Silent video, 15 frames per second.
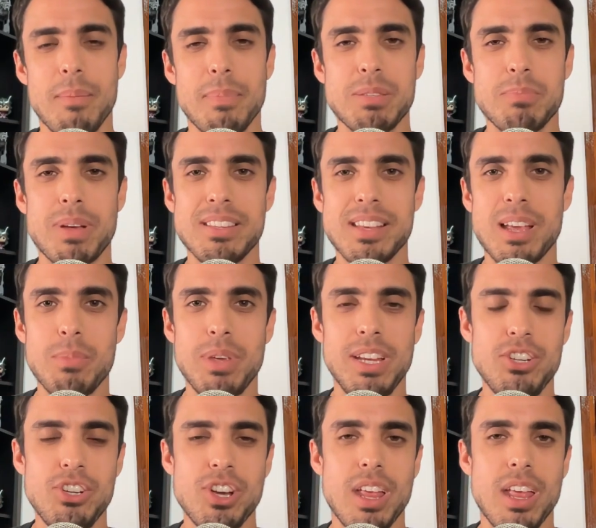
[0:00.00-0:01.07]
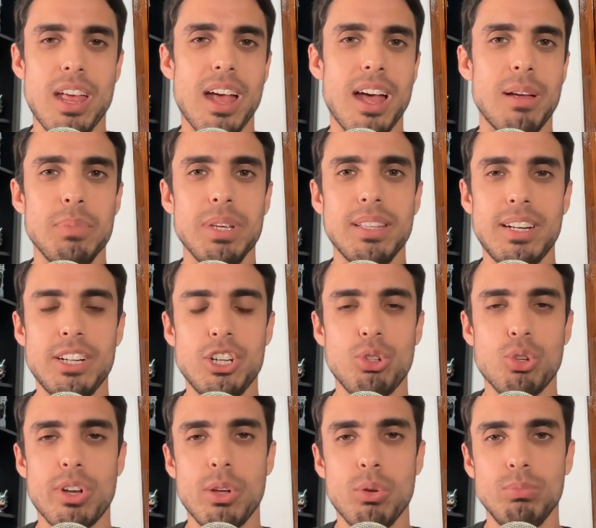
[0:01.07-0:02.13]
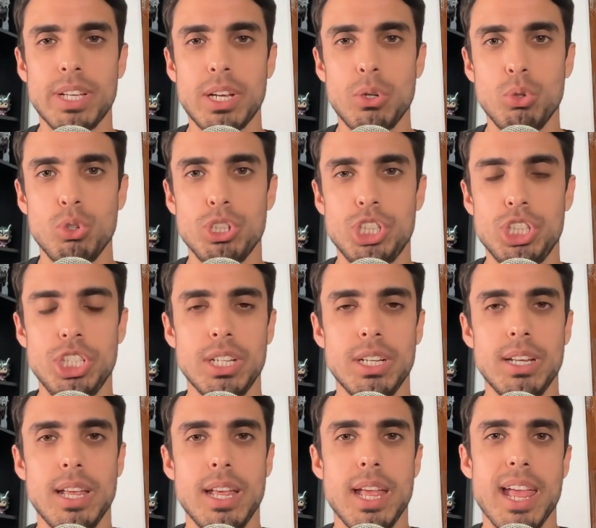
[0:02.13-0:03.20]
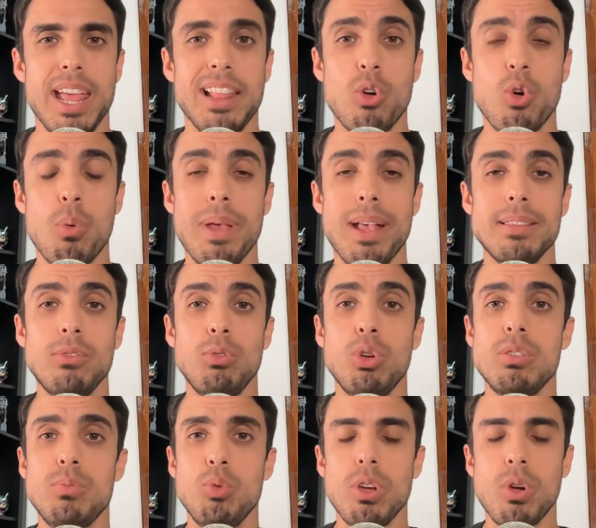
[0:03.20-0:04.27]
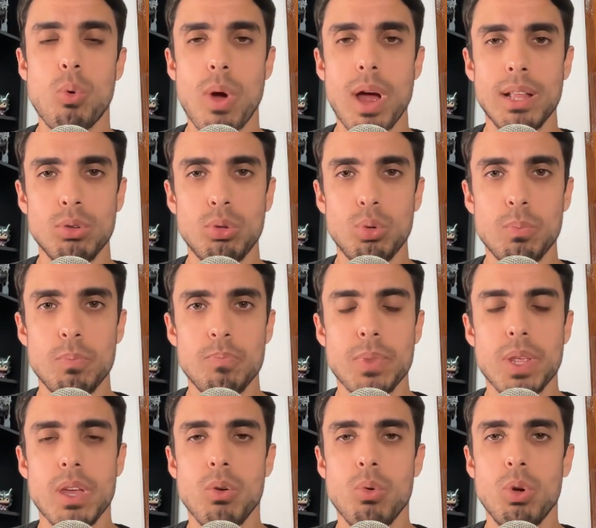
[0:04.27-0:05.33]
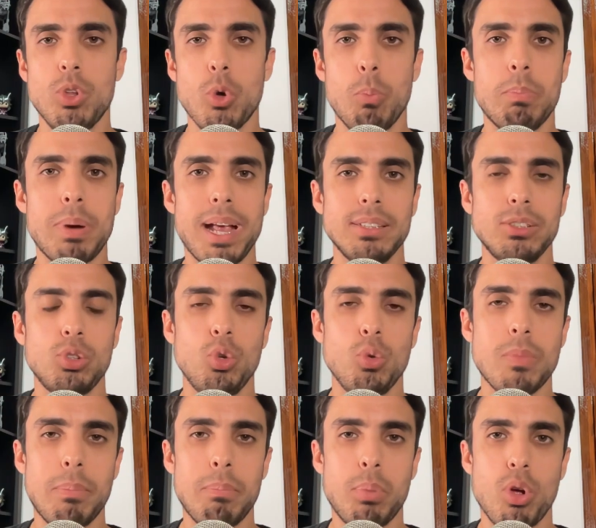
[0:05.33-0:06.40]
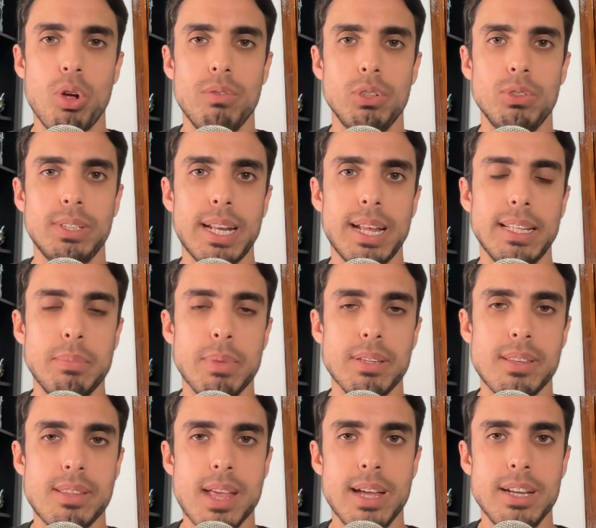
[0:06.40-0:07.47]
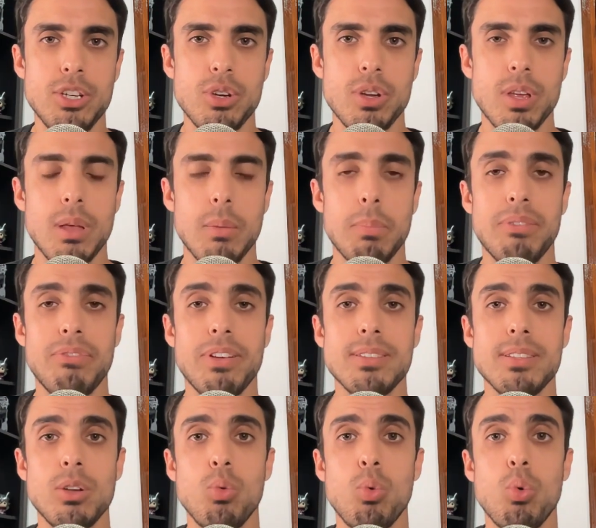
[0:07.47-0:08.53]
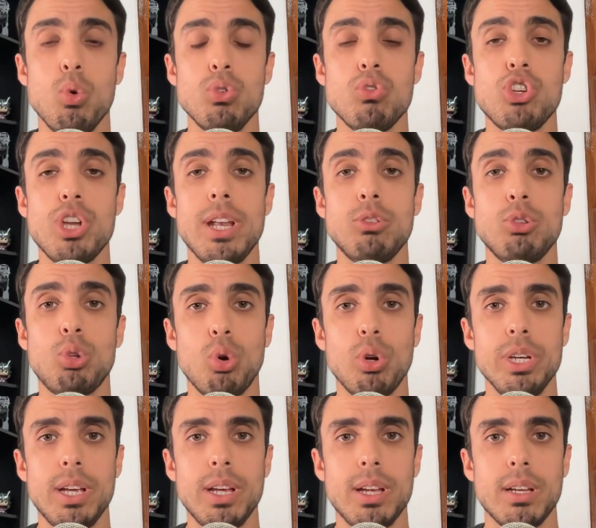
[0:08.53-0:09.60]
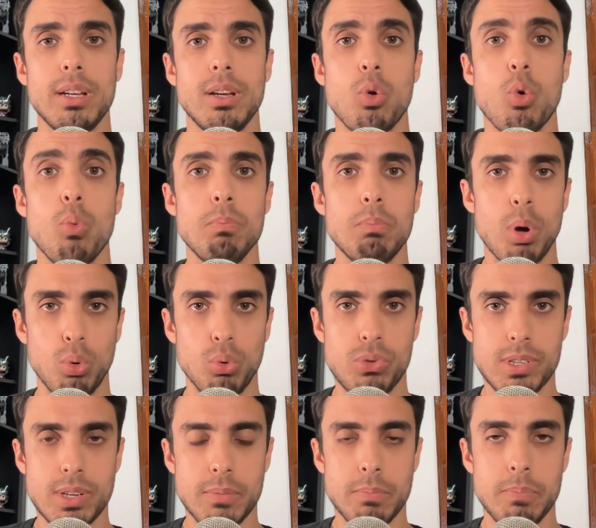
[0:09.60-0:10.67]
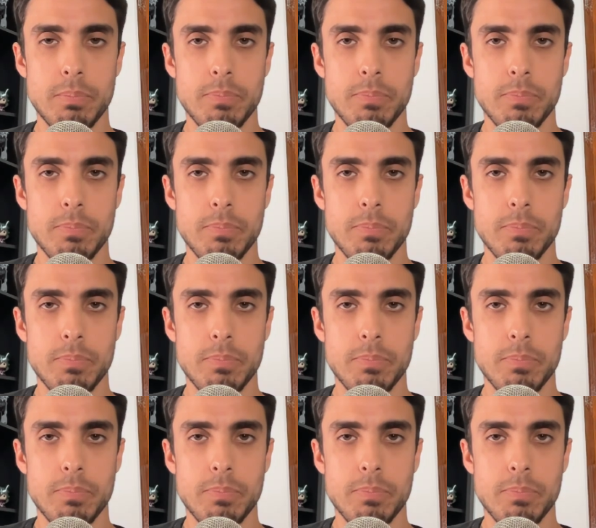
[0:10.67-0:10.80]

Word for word: Mas basicamente, a minha trajetória com tecnologia, ela começa em 2004, quando eu passo numa prova do Senai da minha cidade para fazer um curso de eletrônica com bolsa.